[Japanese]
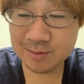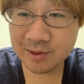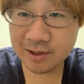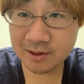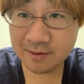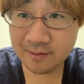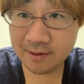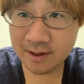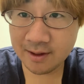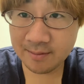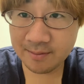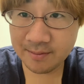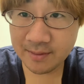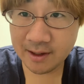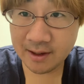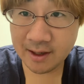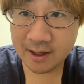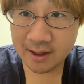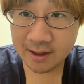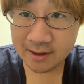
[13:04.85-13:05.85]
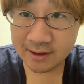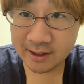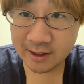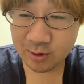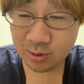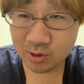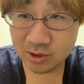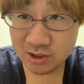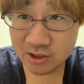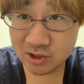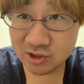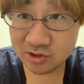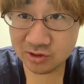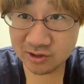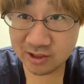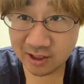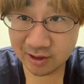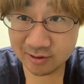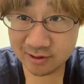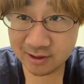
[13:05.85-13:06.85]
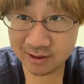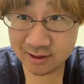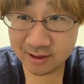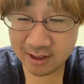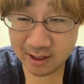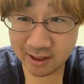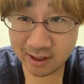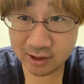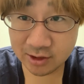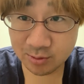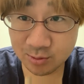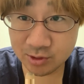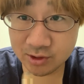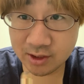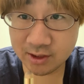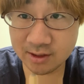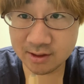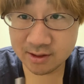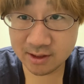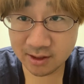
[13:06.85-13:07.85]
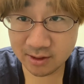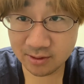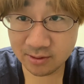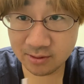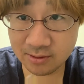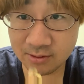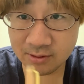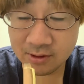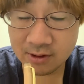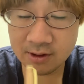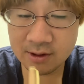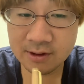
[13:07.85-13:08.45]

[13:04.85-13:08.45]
ち回りは、まあ結構品種買うかなと思ったんですけど、